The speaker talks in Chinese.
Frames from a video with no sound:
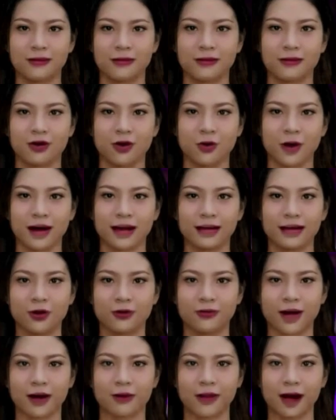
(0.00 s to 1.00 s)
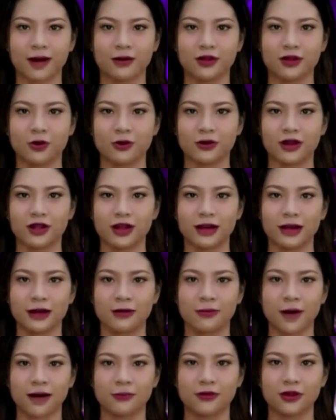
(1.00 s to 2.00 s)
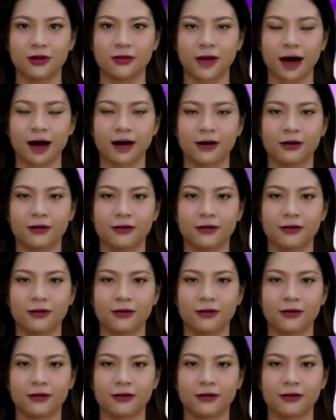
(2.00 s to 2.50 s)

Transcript: 欢迎来到中年频道，